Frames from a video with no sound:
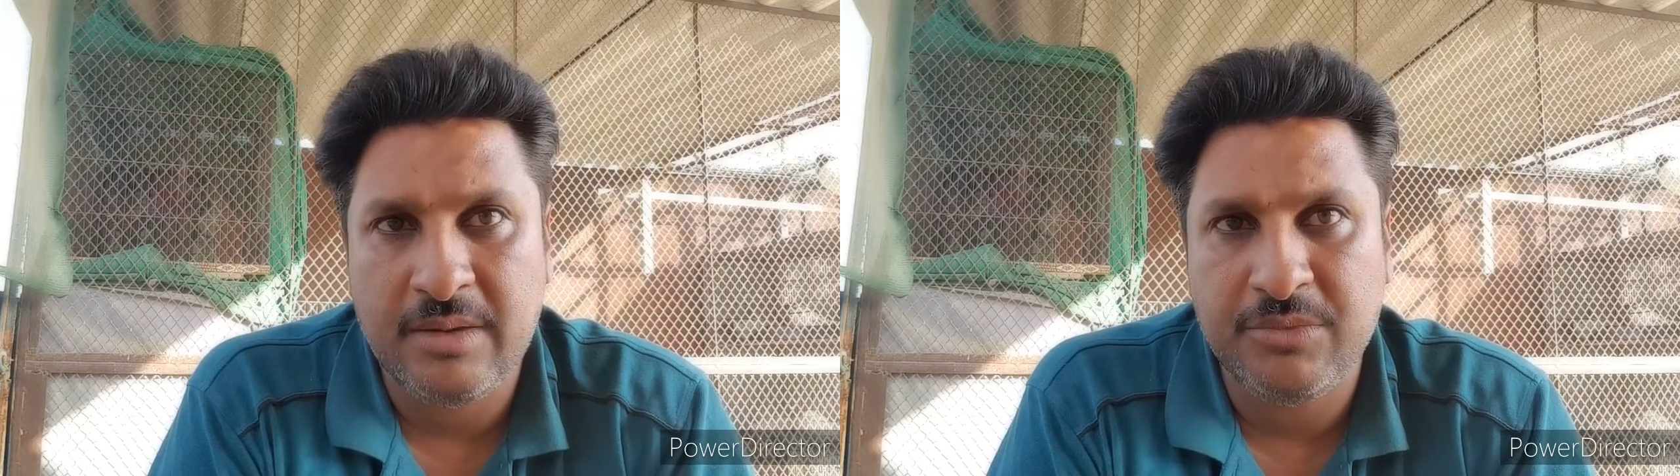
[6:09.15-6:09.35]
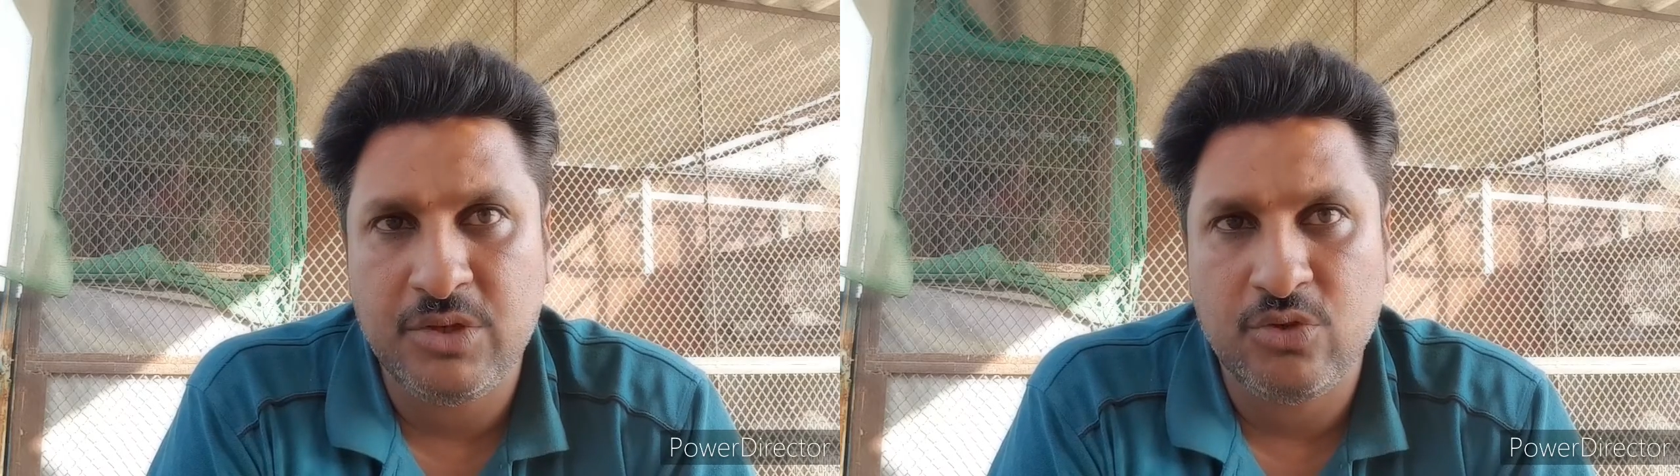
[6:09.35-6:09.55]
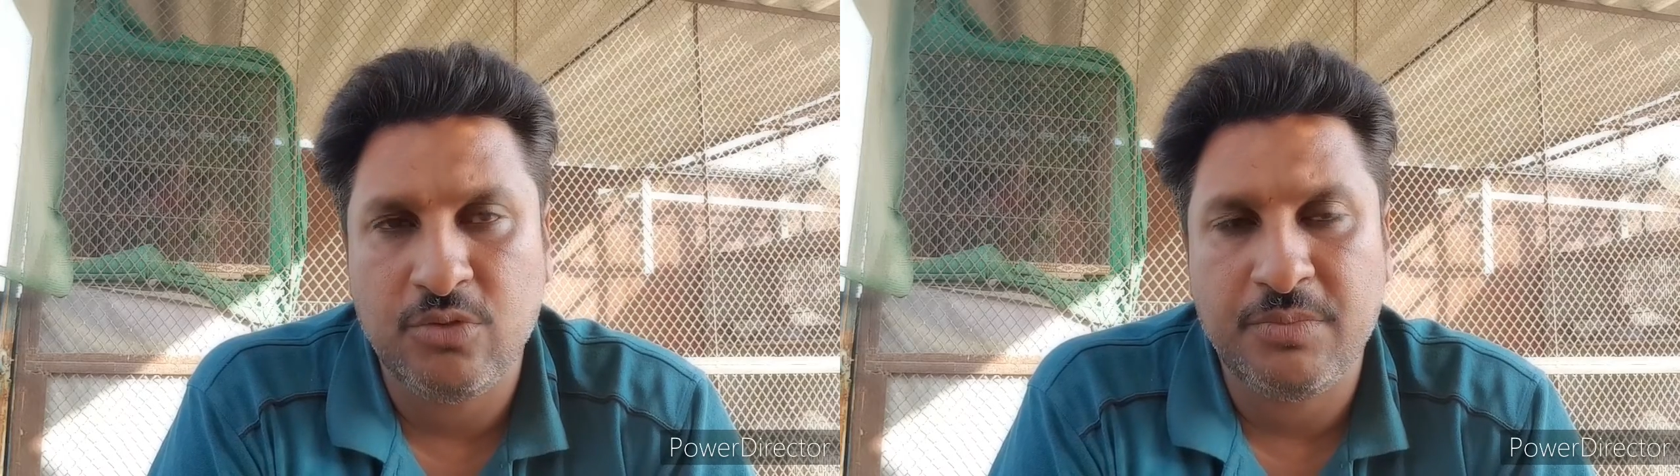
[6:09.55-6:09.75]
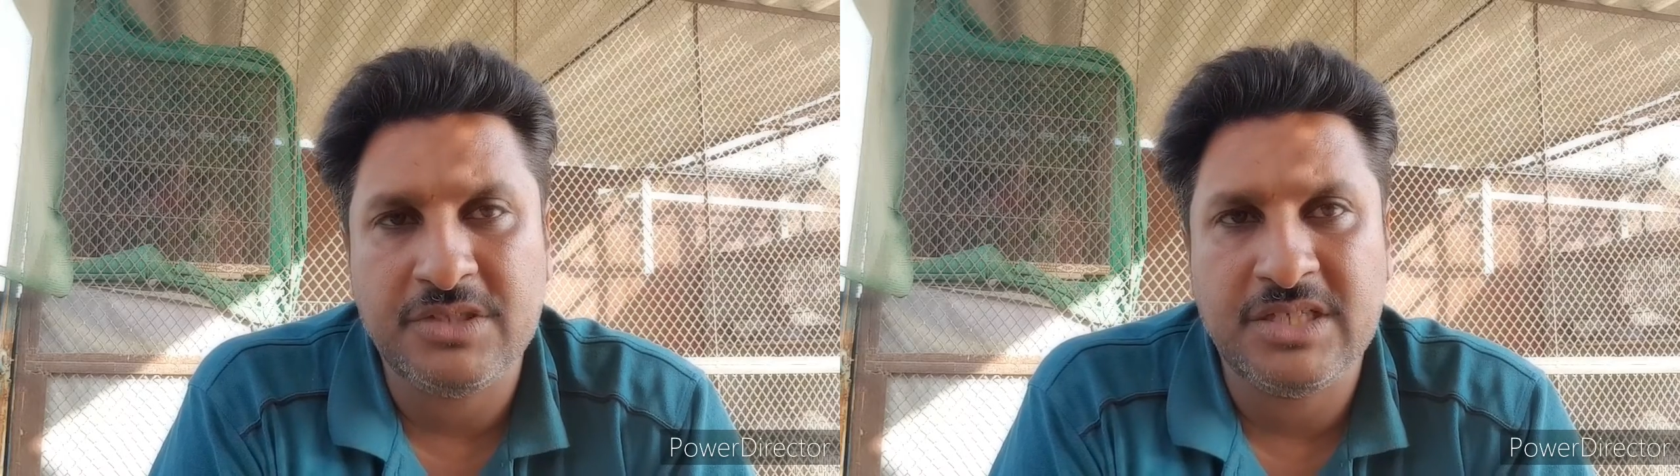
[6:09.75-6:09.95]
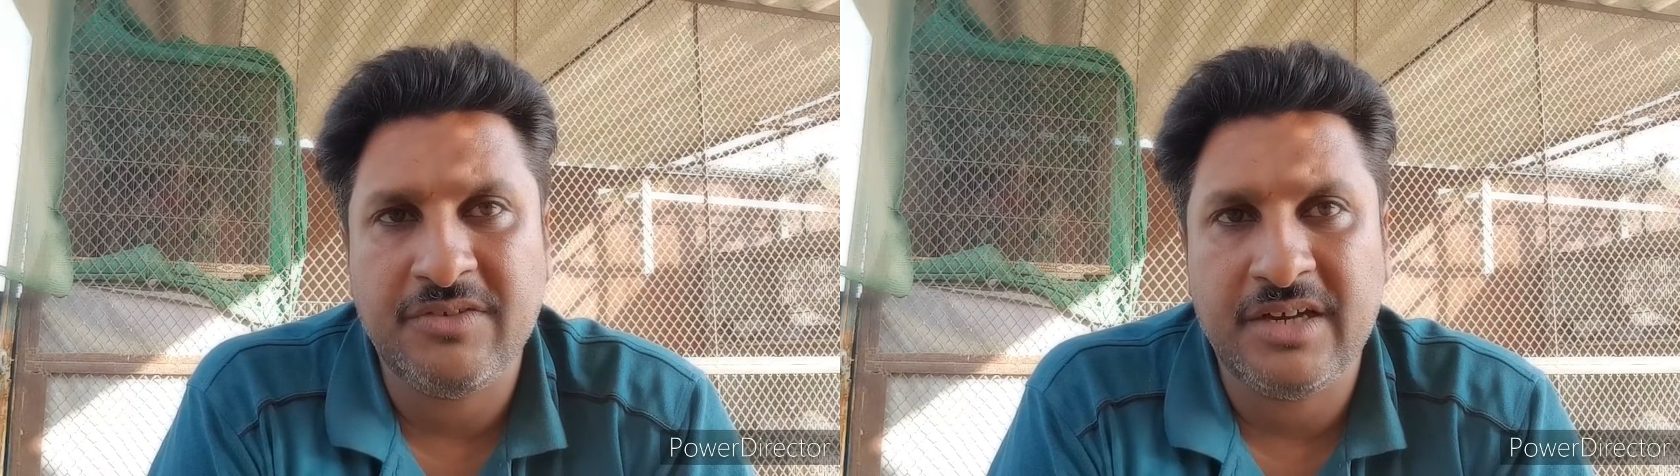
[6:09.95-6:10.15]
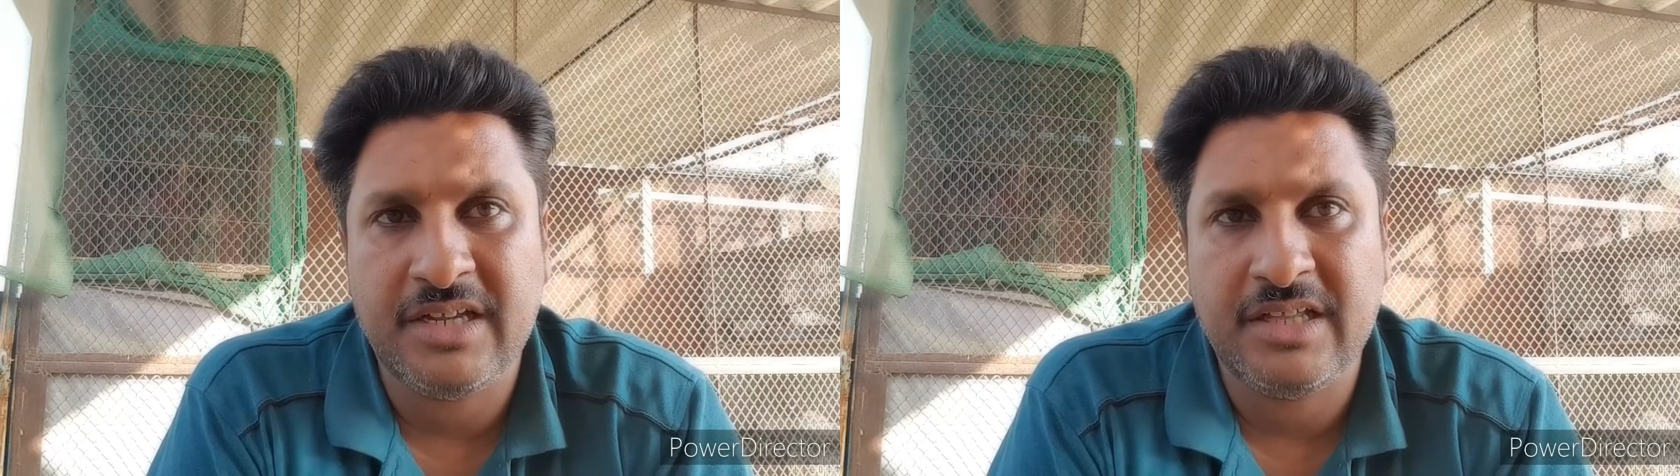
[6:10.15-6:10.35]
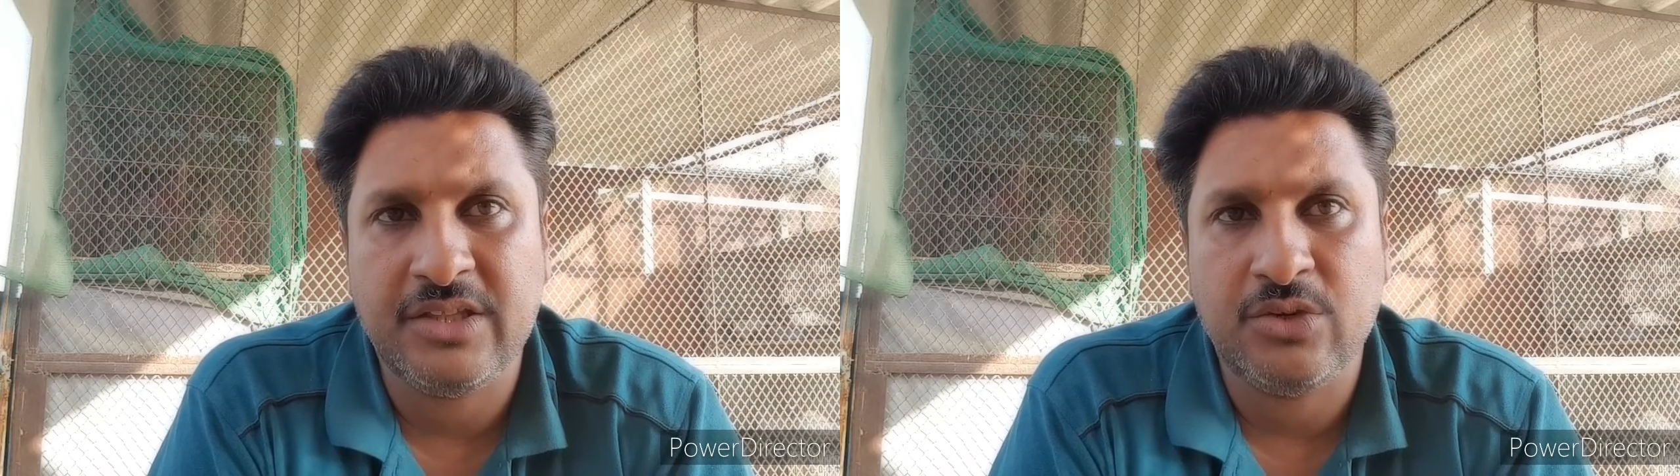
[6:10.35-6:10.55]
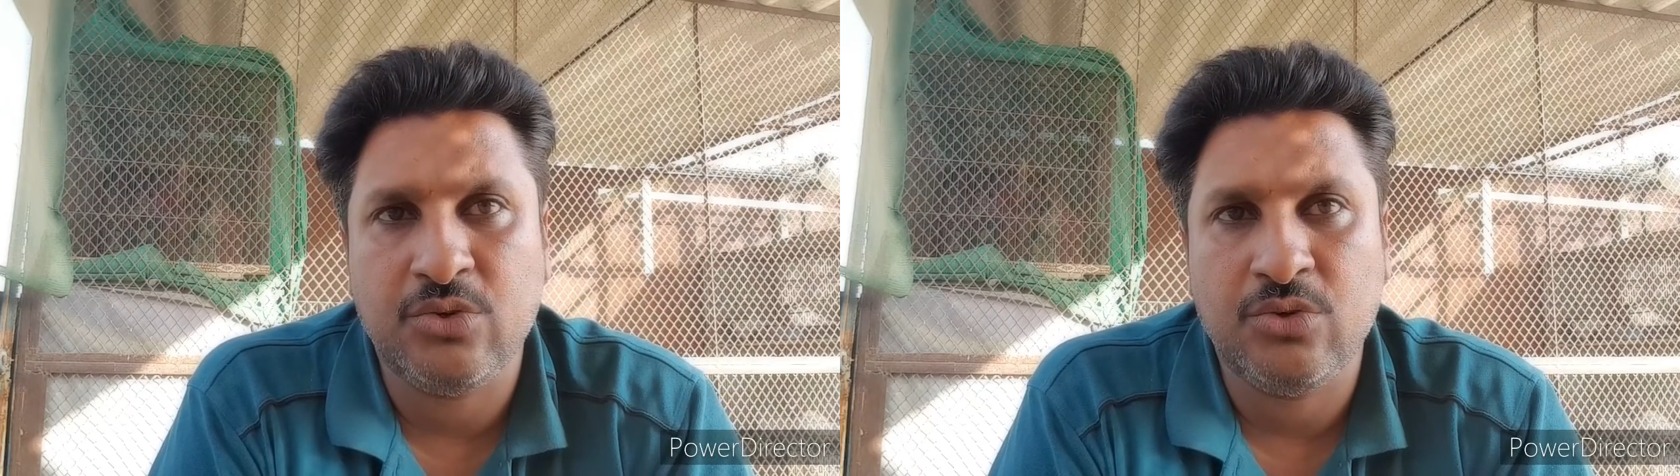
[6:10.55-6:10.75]
आप देखो पंजे वगैरह
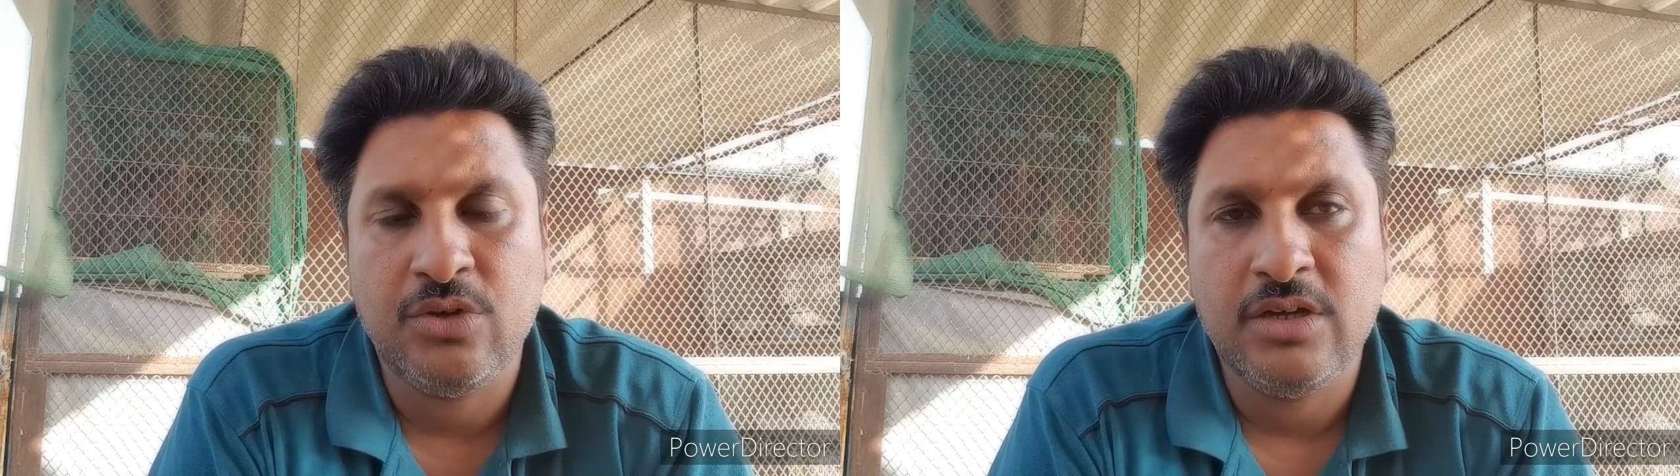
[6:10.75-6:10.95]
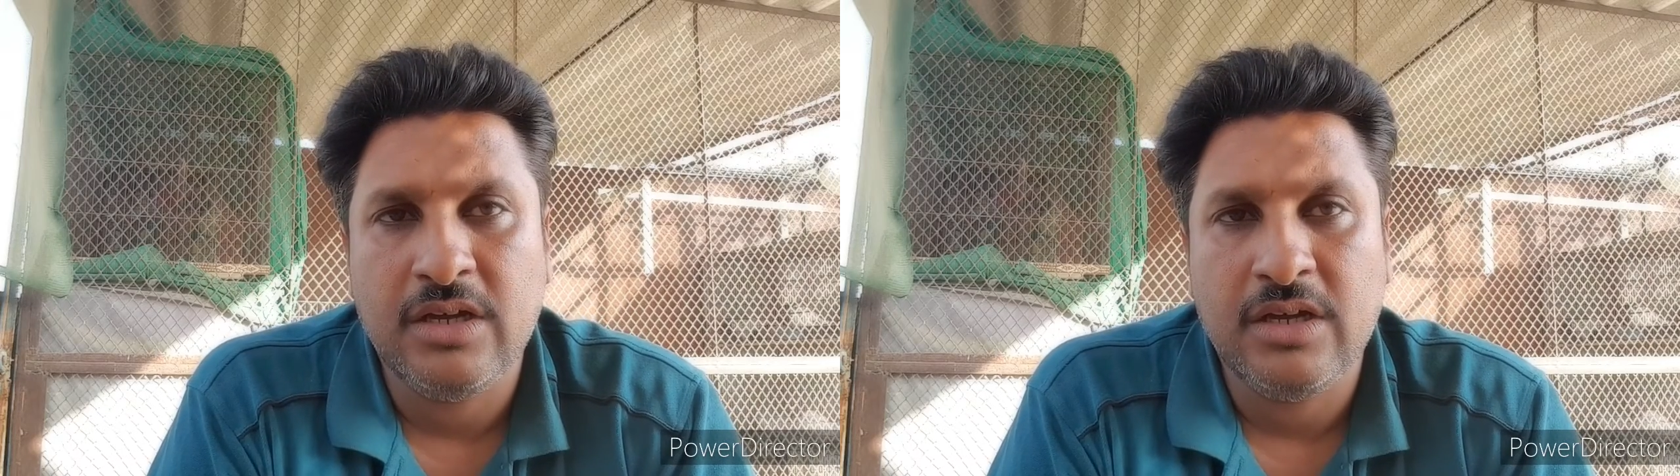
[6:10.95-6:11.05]
देखो